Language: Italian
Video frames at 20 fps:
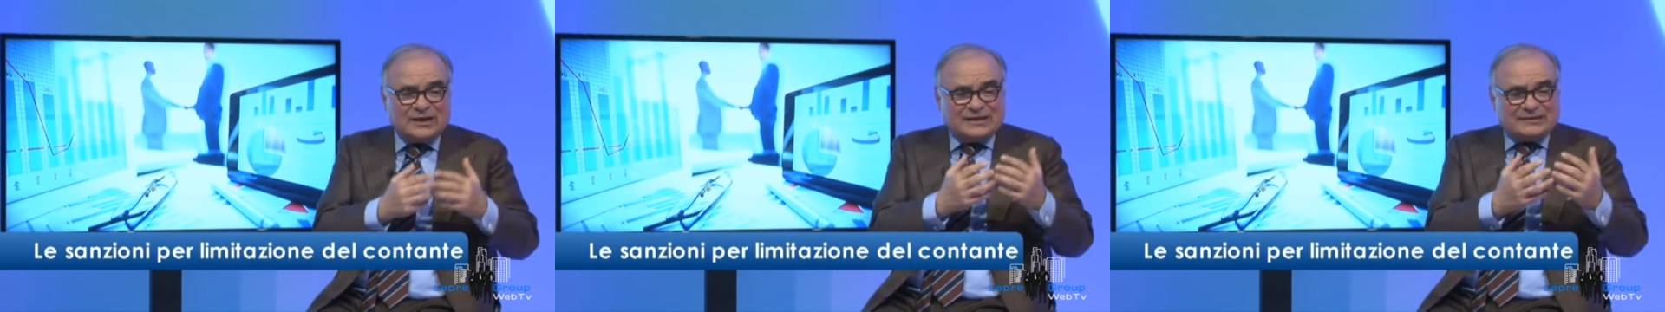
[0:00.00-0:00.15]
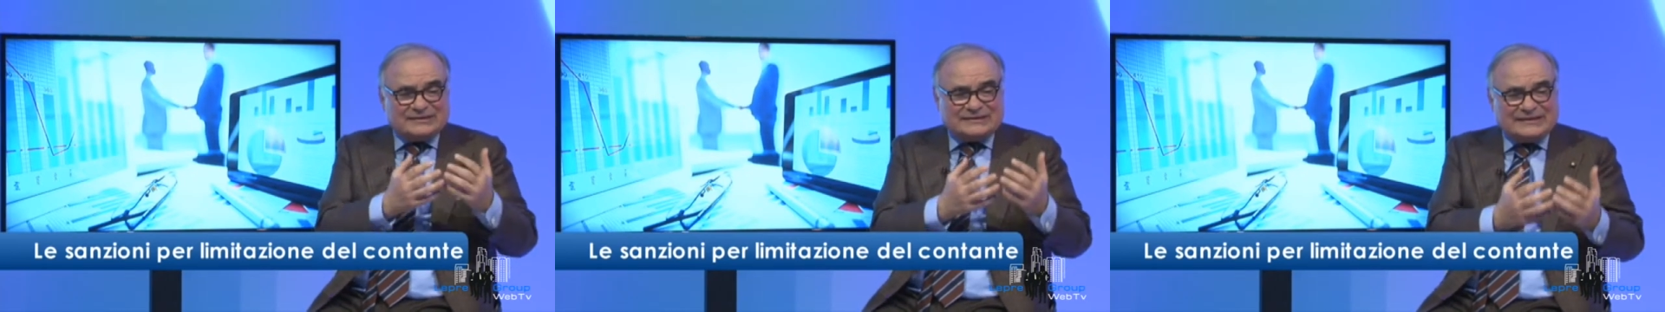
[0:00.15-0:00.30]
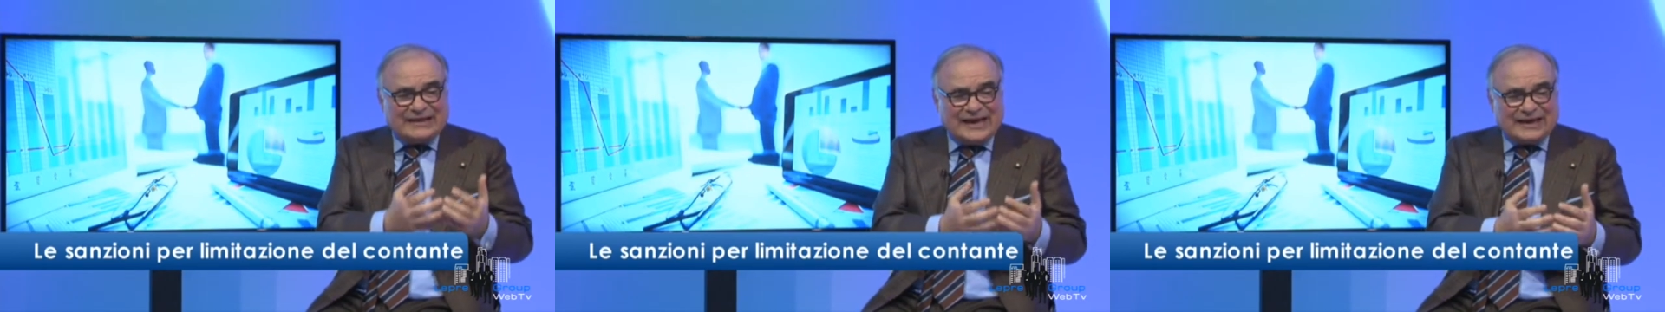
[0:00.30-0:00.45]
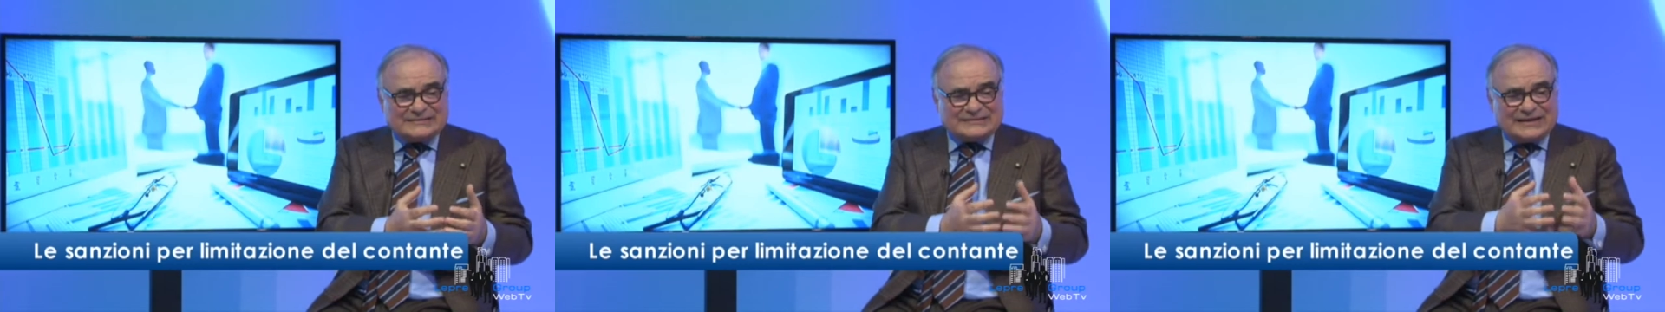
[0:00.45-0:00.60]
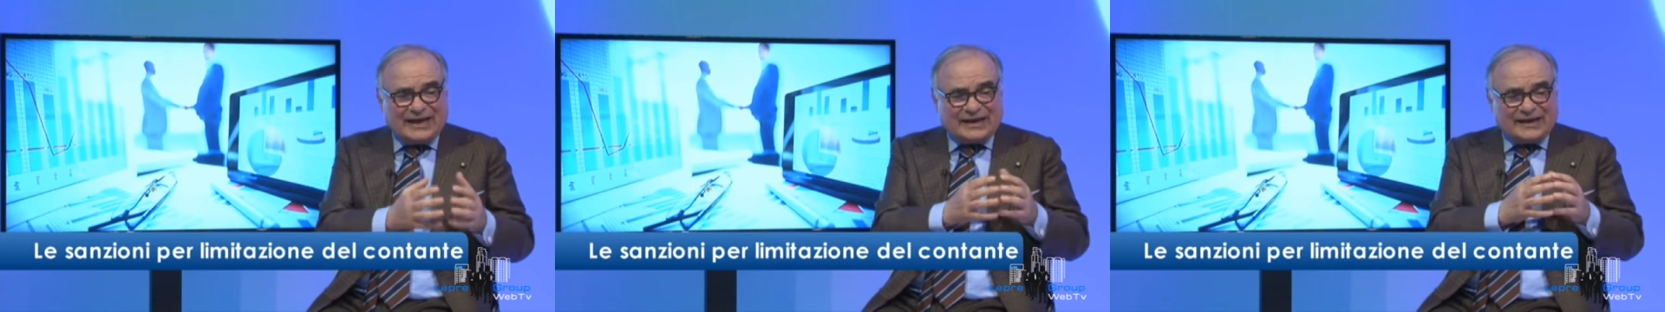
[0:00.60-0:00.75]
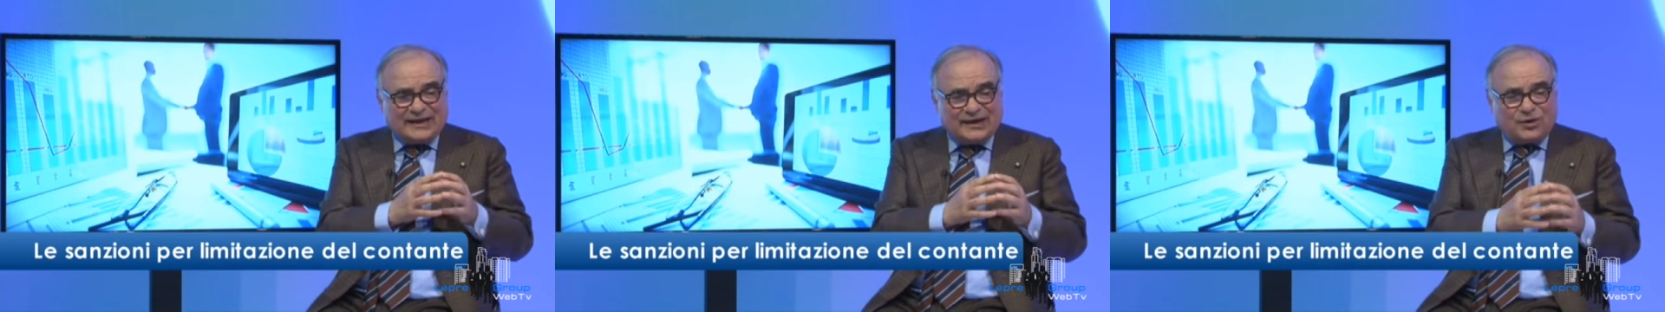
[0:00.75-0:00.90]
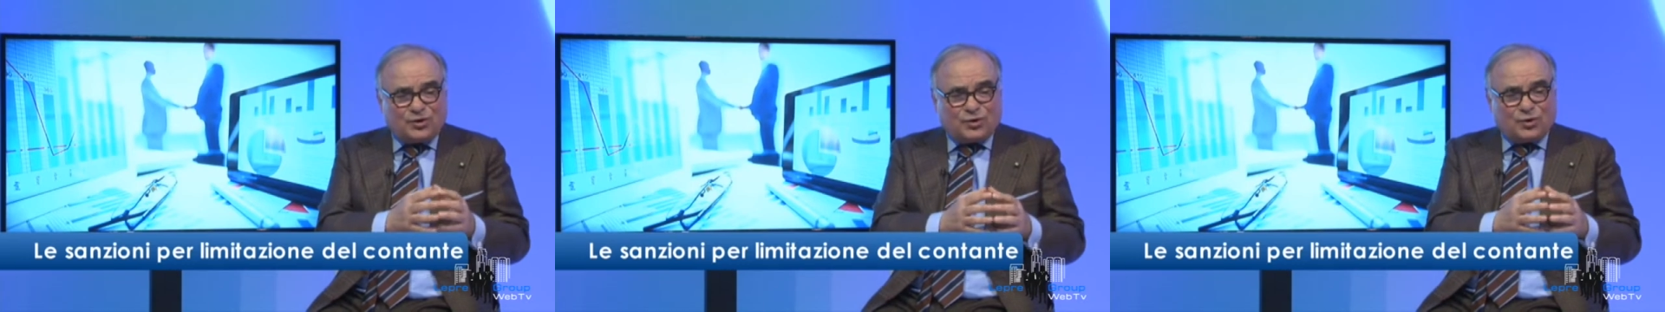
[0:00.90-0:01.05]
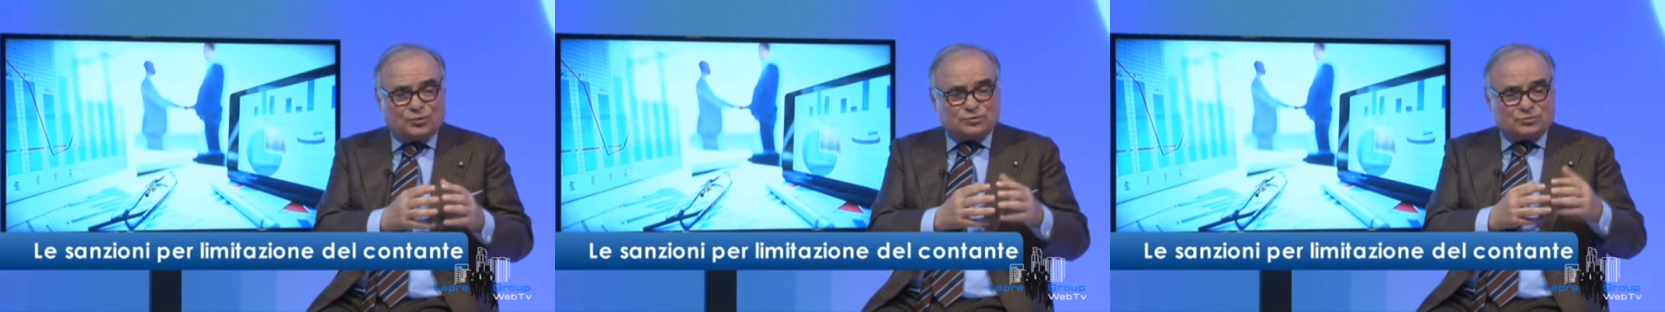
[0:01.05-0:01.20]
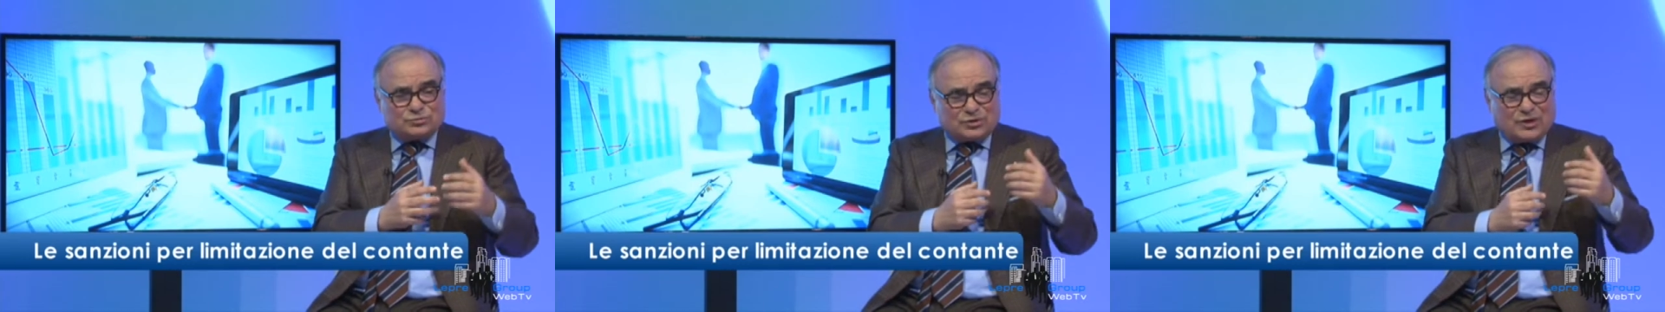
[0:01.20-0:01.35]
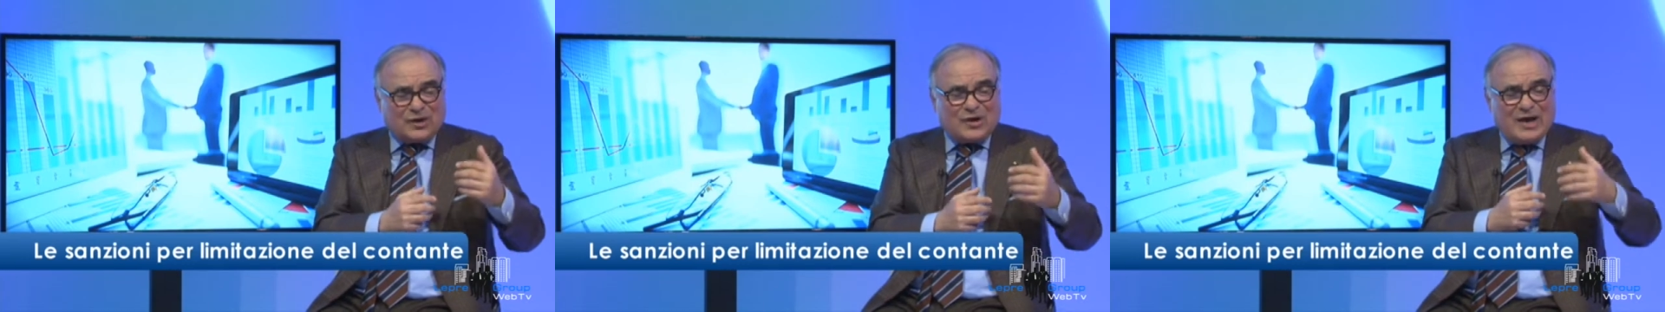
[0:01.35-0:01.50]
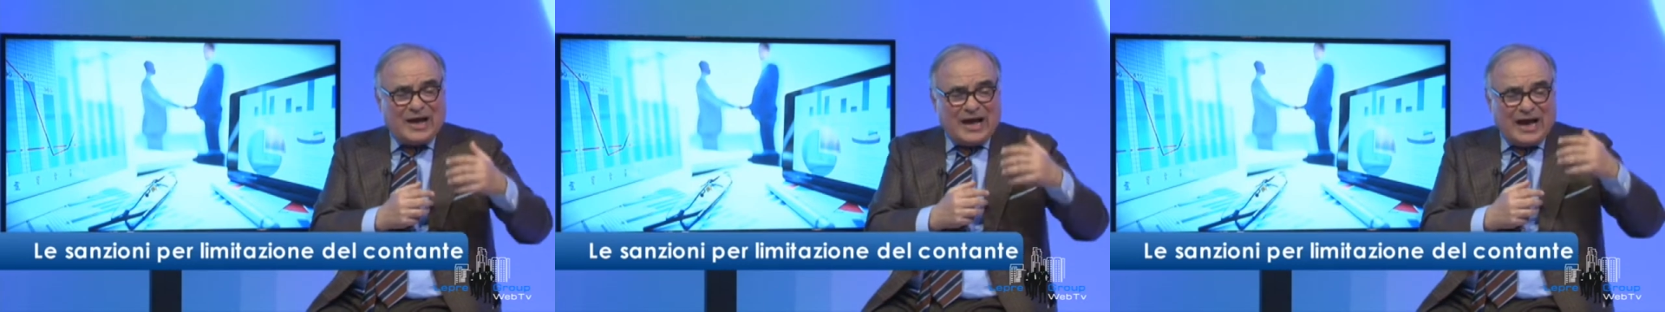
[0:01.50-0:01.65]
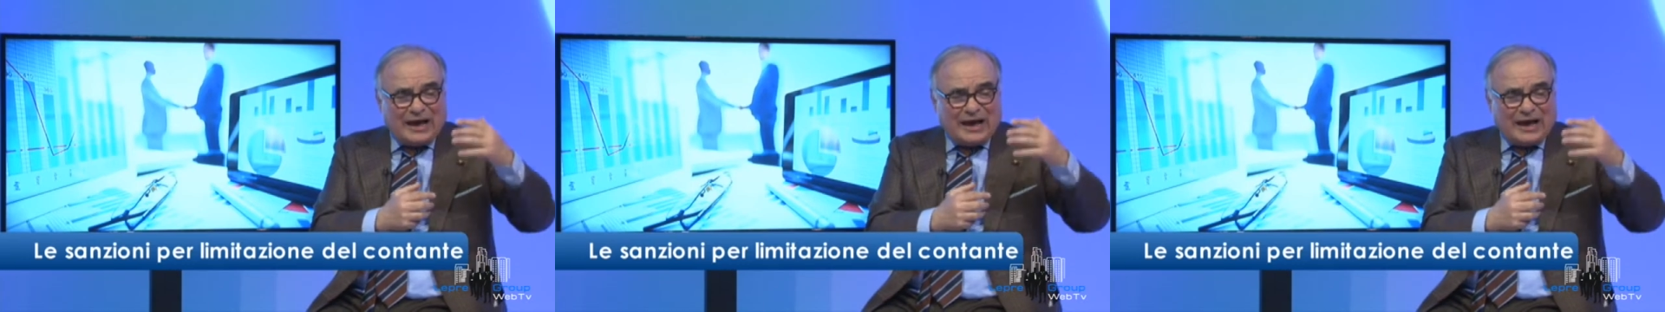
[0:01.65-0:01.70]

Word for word: di andare incontro